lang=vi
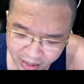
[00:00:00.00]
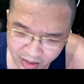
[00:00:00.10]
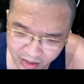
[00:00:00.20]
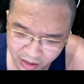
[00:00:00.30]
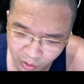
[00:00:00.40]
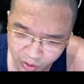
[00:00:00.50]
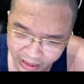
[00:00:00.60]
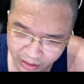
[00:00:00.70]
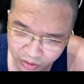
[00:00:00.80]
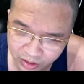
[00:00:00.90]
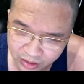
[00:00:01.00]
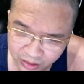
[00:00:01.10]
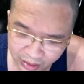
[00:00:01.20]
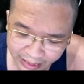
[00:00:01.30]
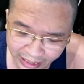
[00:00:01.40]
xin lỗi nhà đầu tư
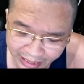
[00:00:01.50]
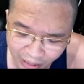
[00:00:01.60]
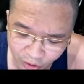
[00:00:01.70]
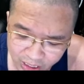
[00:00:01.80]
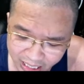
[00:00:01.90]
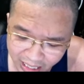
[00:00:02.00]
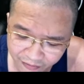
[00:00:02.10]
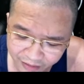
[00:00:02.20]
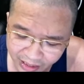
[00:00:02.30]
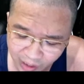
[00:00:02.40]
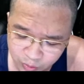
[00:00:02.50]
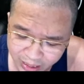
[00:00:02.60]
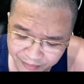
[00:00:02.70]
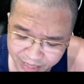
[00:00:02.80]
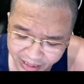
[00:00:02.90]
thằng nào nói rằng phải cọc
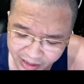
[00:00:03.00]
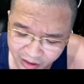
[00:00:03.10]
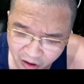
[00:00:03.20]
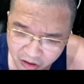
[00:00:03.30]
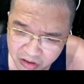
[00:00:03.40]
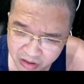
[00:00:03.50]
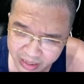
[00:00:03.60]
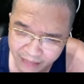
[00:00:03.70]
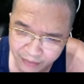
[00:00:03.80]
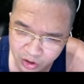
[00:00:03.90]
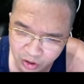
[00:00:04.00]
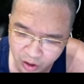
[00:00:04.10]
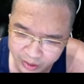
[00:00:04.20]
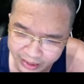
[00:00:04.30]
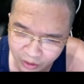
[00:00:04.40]
50.000 đô để mà cho
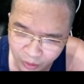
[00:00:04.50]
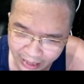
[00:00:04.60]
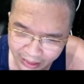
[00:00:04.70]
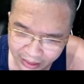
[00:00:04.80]
coi tài khoản